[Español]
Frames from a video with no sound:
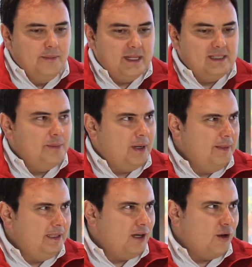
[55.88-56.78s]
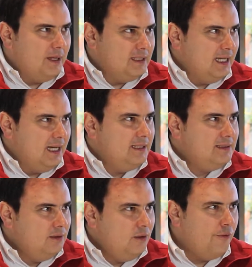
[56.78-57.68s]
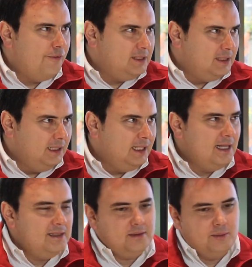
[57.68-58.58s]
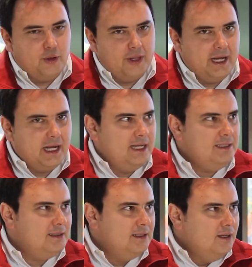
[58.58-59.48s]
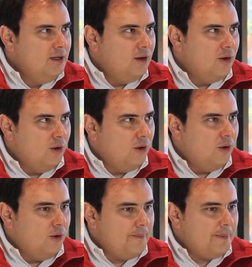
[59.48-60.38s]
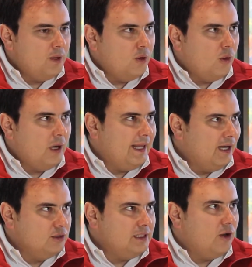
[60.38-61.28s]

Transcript: principalmente comerciales, oficinas, bodegas o, o cualquier cosa